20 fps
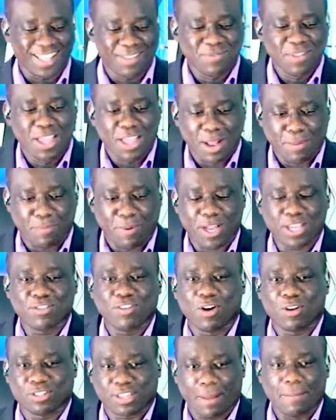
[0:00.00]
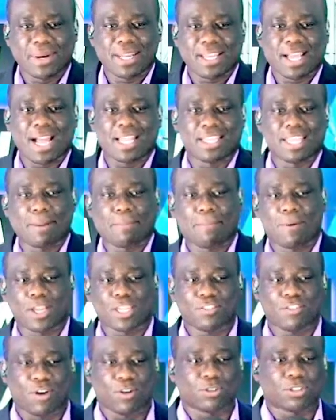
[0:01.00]
É, pode voltar, brincadeira,
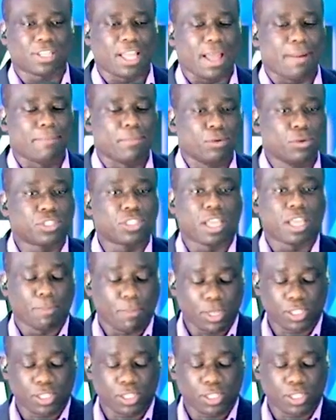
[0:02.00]
pode voltar a música, pode